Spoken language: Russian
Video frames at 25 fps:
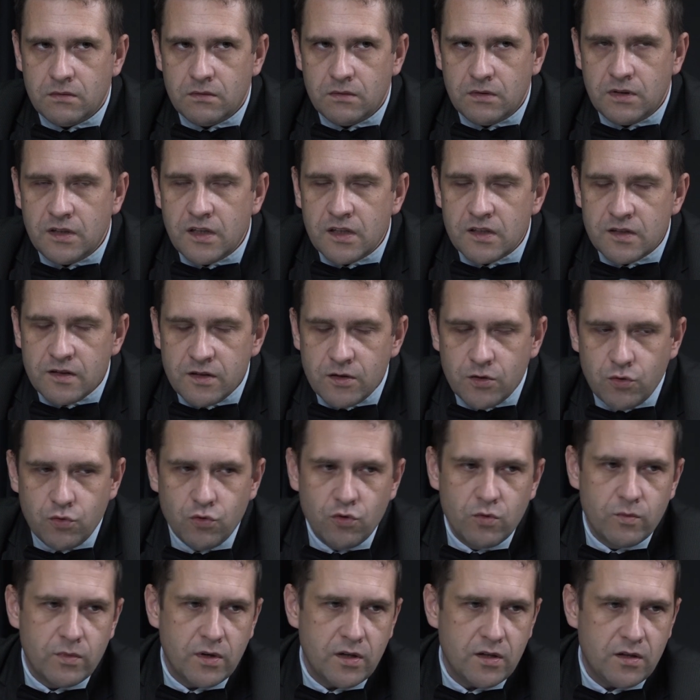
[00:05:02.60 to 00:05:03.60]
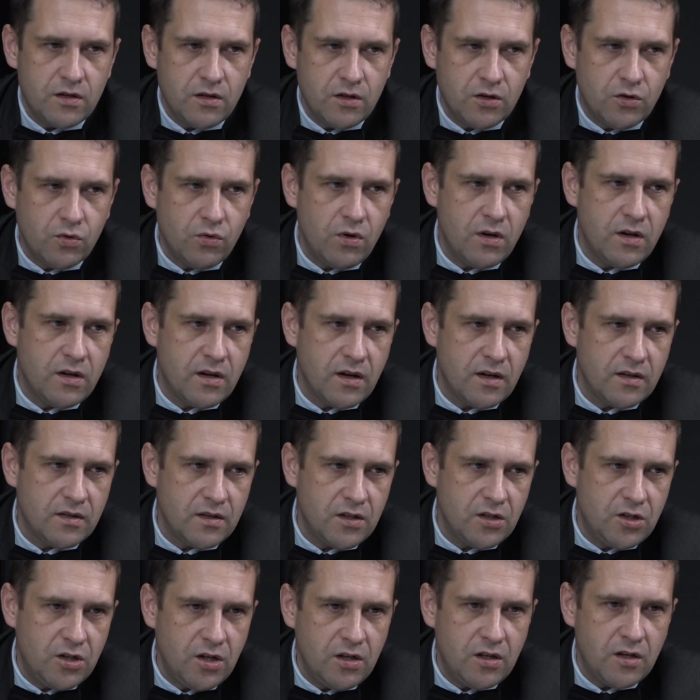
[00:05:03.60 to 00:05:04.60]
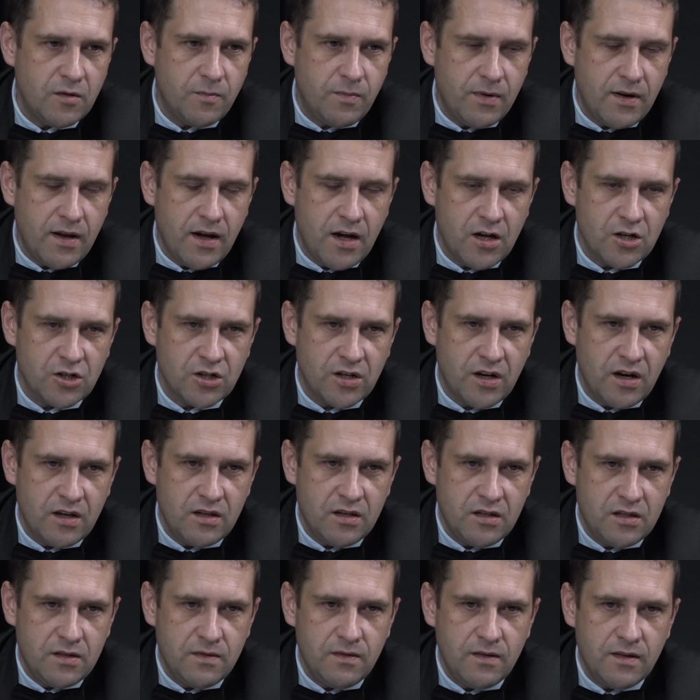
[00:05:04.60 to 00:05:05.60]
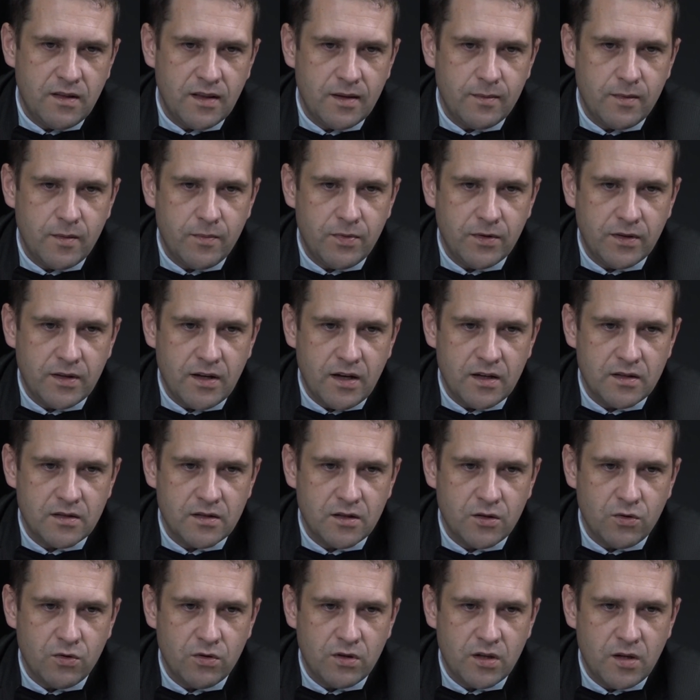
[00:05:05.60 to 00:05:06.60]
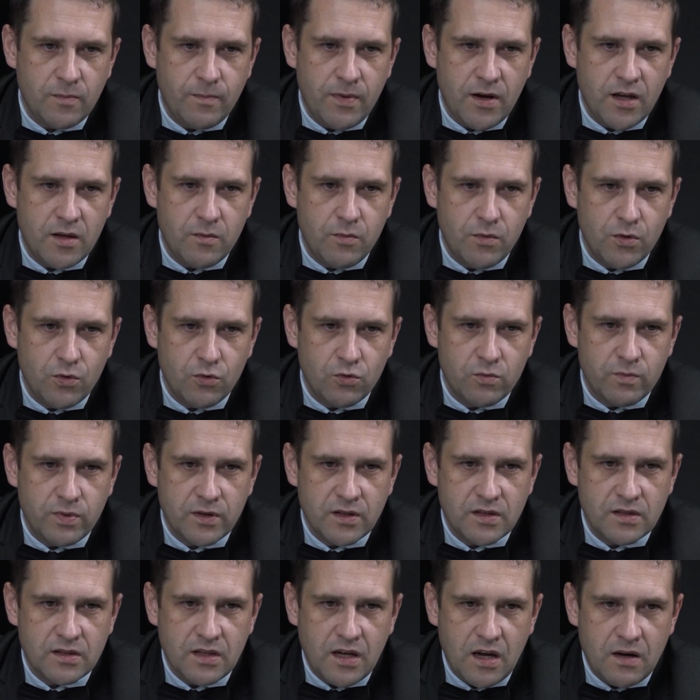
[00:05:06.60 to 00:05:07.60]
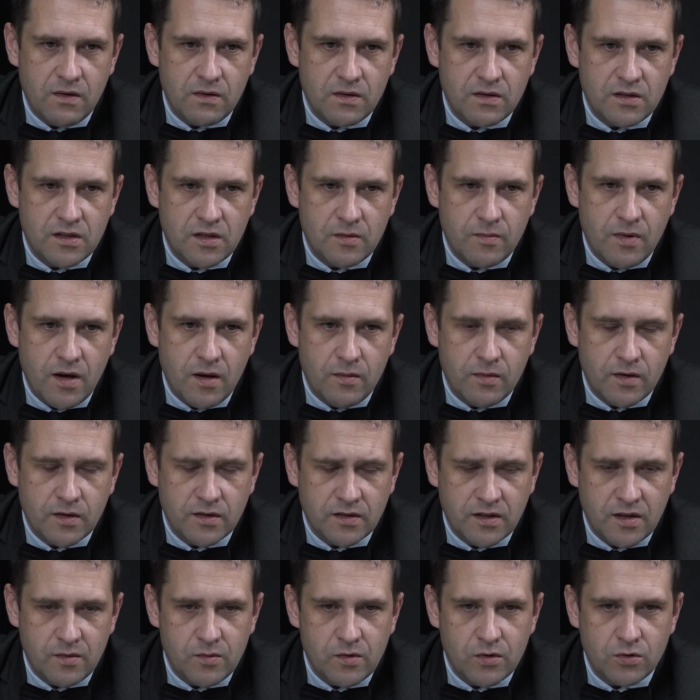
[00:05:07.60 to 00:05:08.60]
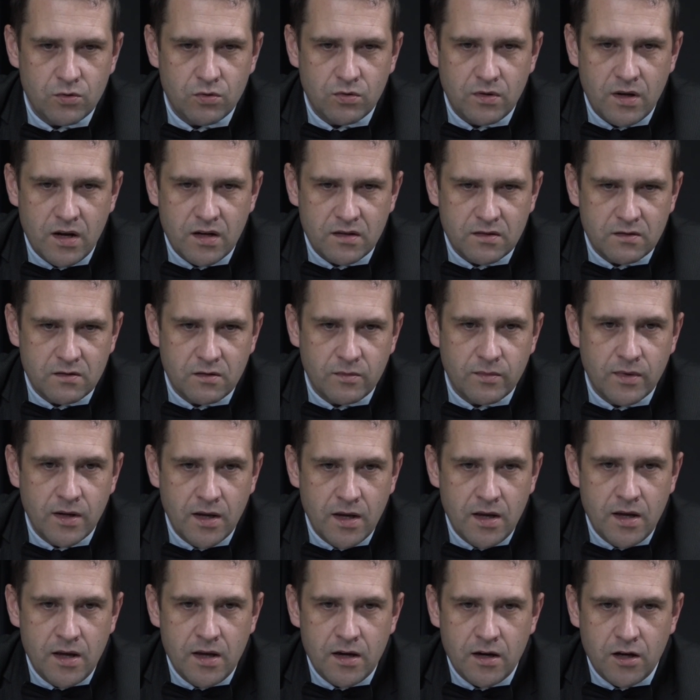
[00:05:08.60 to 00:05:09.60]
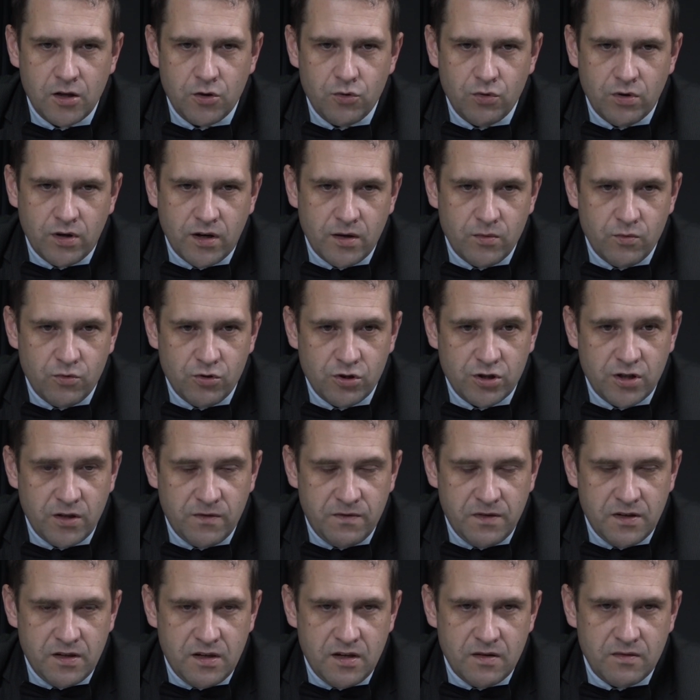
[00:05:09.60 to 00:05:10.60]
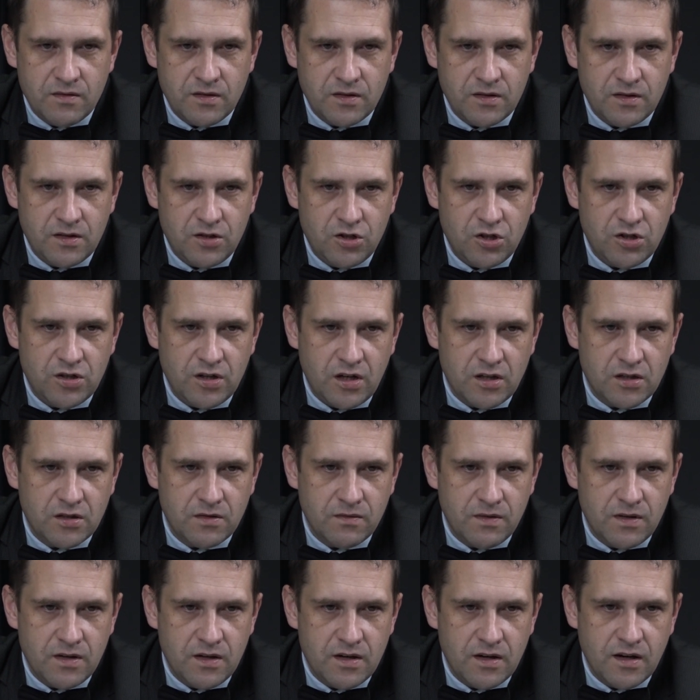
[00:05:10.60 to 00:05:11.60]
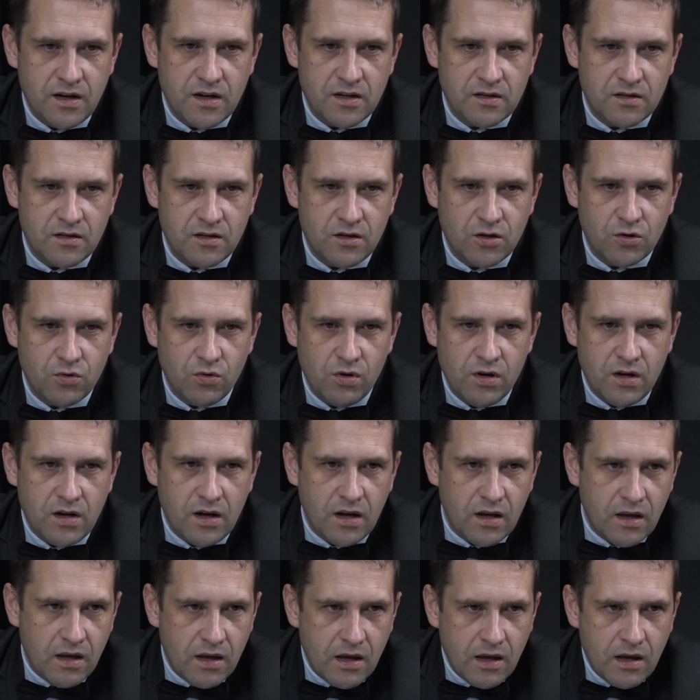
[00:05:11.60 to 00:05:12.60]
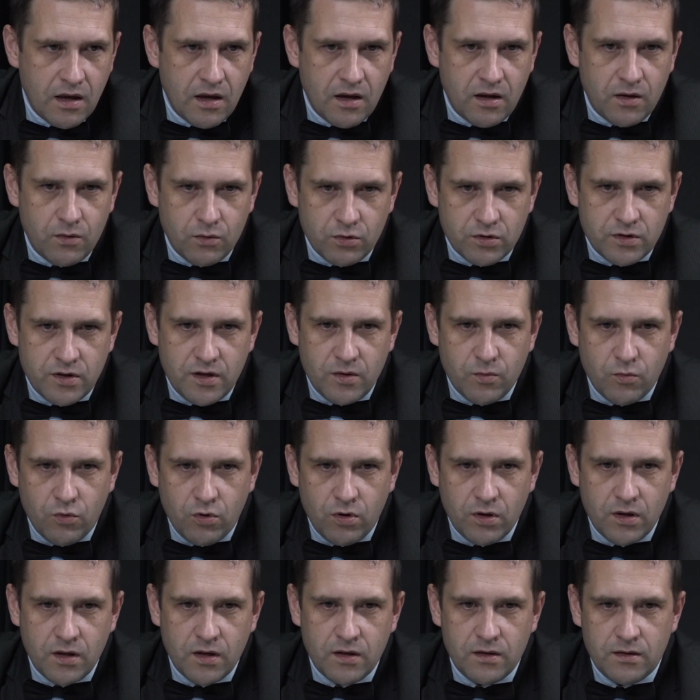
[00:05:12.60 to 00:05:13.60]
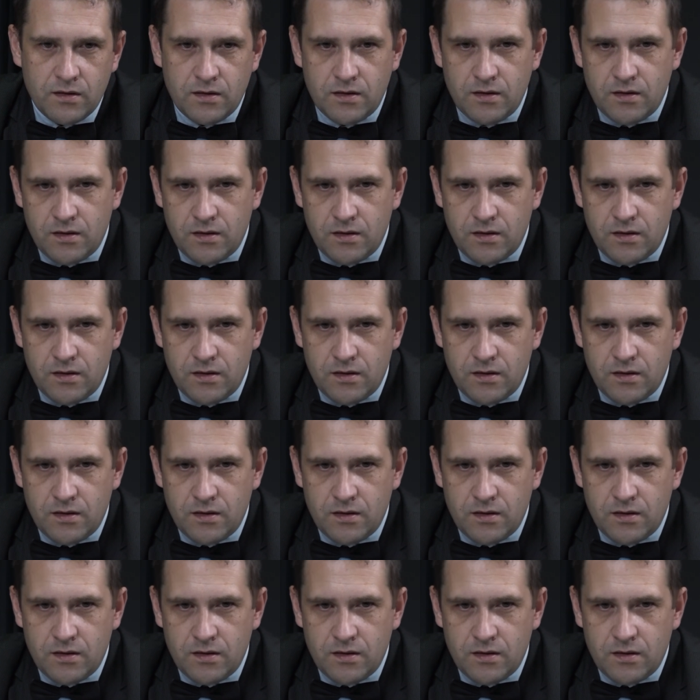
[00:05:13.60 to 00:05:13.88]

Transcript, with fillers: если думать не только о защите пляжа, а действительно попытаться хоть на 5 минут представить себя морским государством, которое может эффективно защищать свои интересы не только возле мола